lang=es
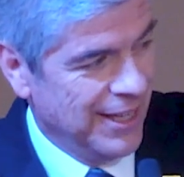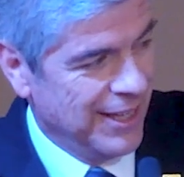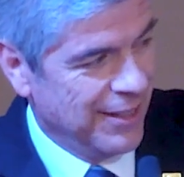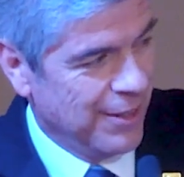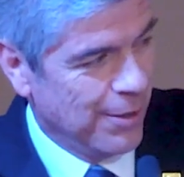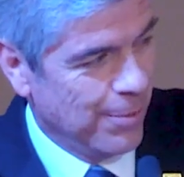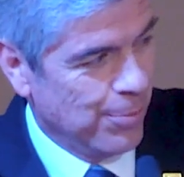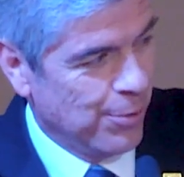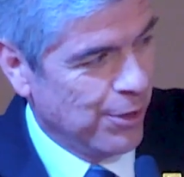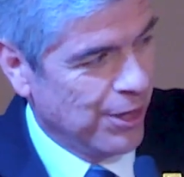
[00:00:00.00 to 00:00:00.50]

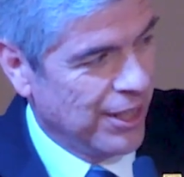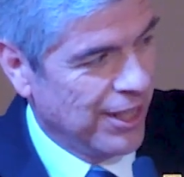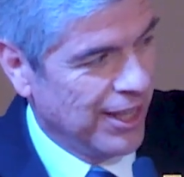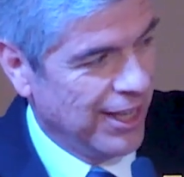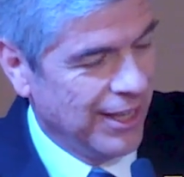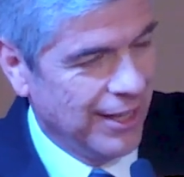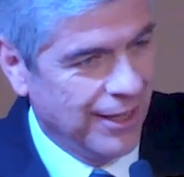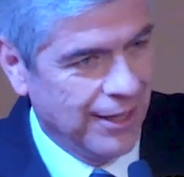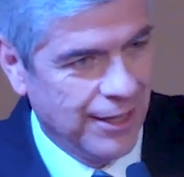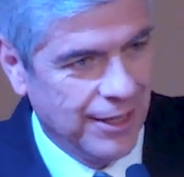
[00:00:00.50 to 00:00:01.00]
después
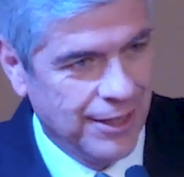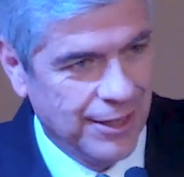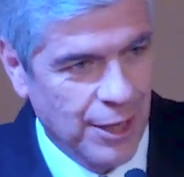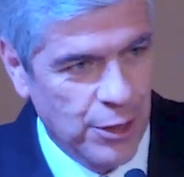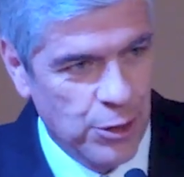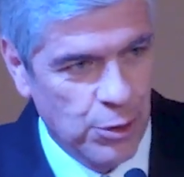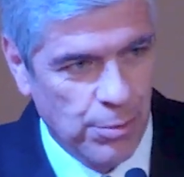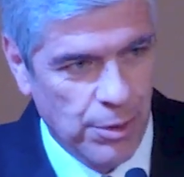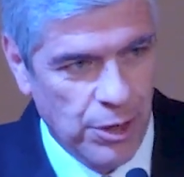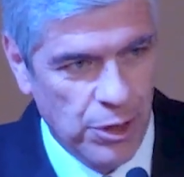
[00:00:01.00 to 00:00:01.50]
de este
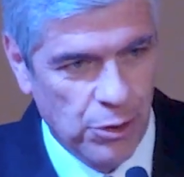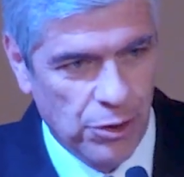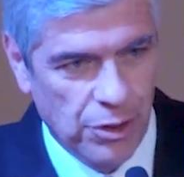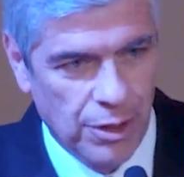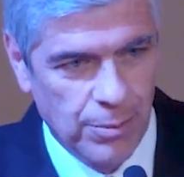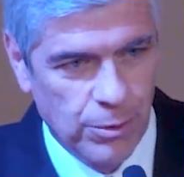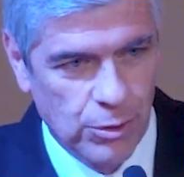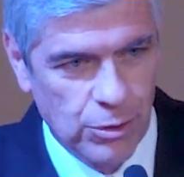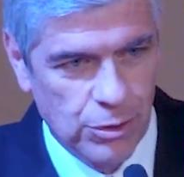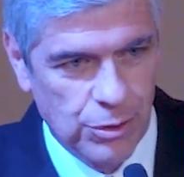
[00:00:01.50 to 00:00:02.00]
año y medio que
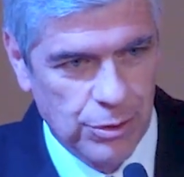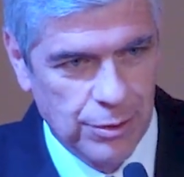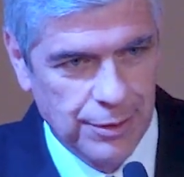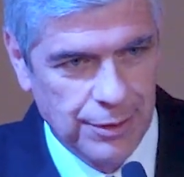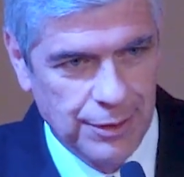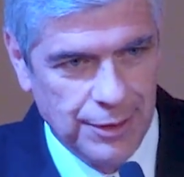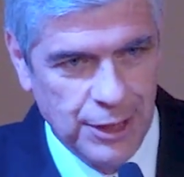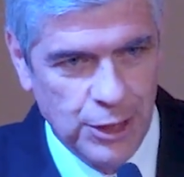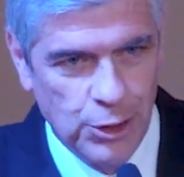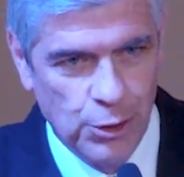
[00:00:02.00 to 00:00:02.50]
hemos
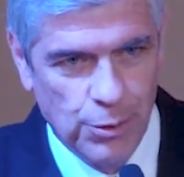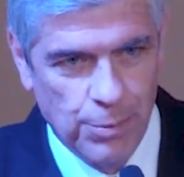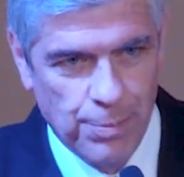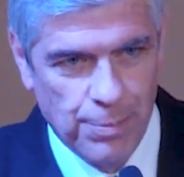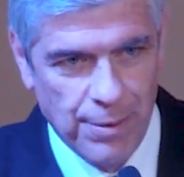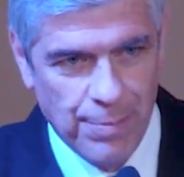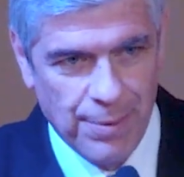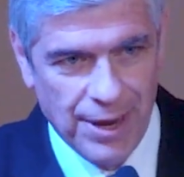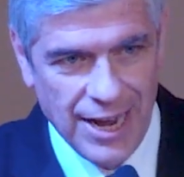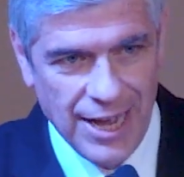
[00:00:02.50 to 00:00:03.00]
ido
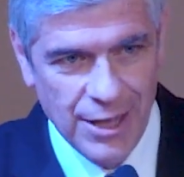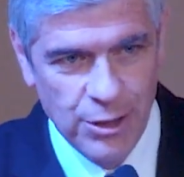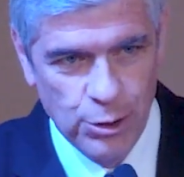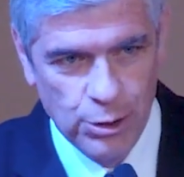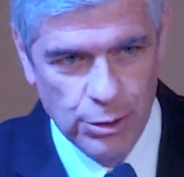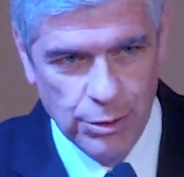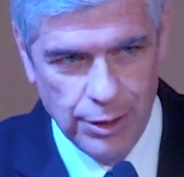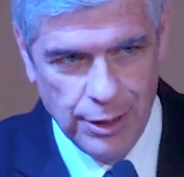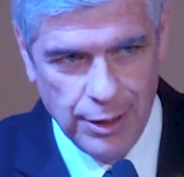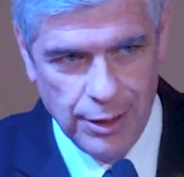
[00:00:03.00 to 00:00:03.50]

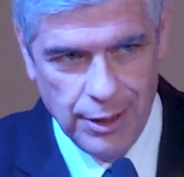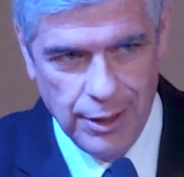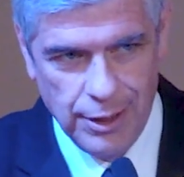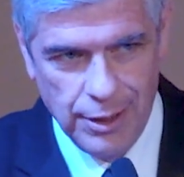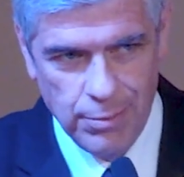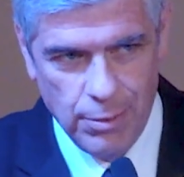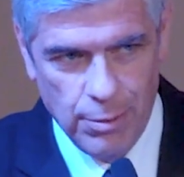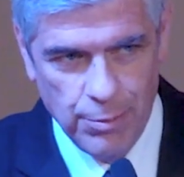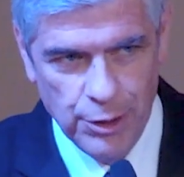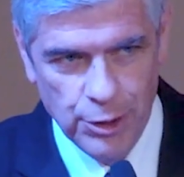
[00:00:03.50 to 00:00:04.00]
preparando
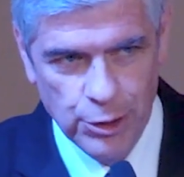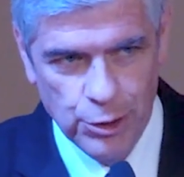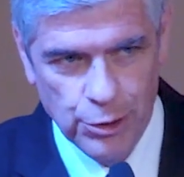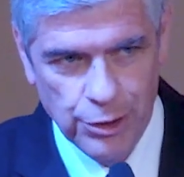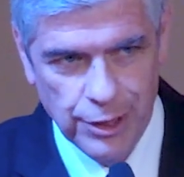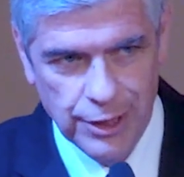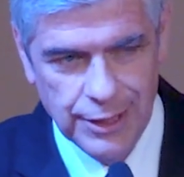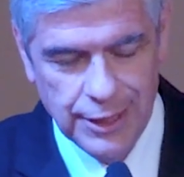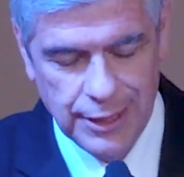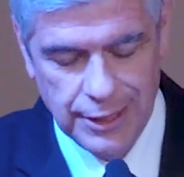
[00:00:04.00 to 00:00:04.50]
el, momento
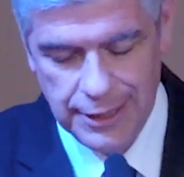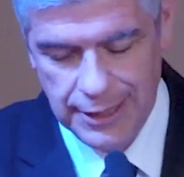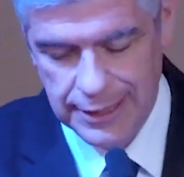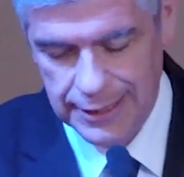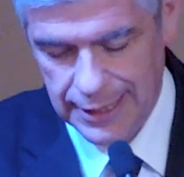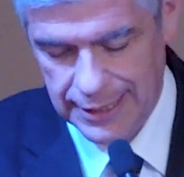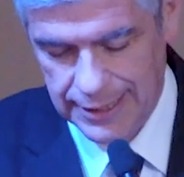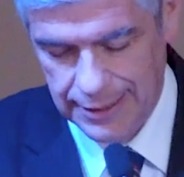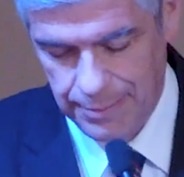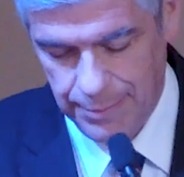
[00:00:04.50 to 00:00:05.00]
de esta,
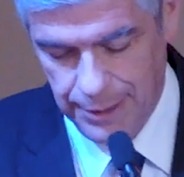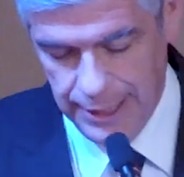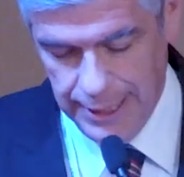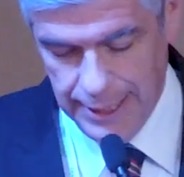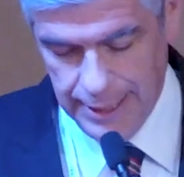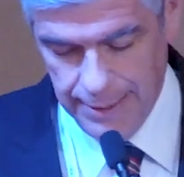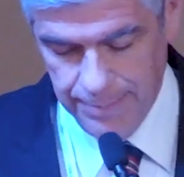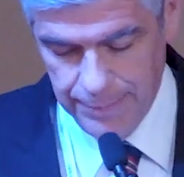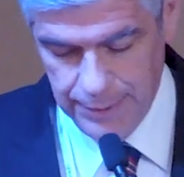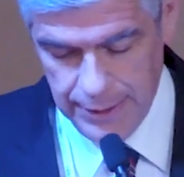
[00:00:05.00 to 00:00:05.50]

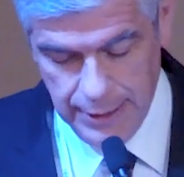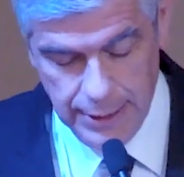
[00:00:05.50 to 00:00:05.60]
asamblea.